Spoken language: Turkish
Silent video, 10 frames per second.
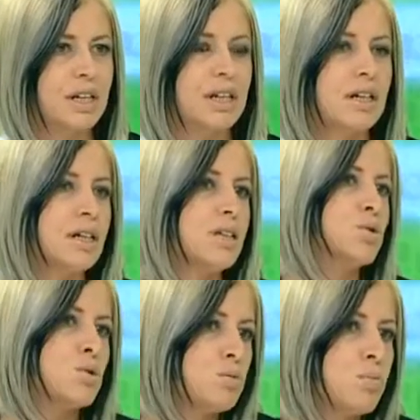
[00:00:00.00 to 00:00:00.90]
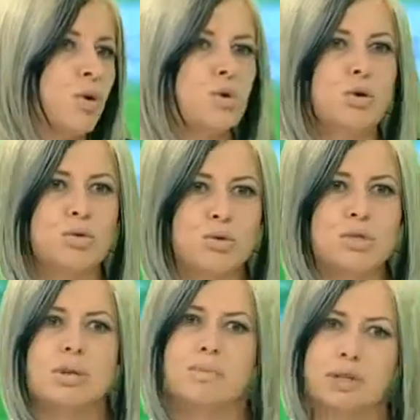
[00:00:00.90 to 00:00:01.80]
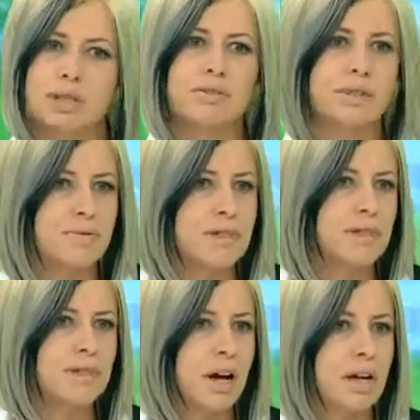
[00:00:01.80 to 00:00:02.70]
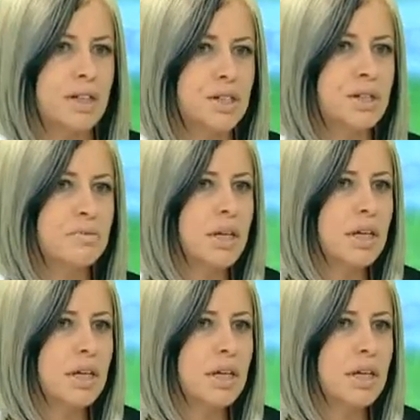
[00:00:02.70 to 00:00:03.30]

e, süt bol olduğu zaman evet fiziksel gelişim.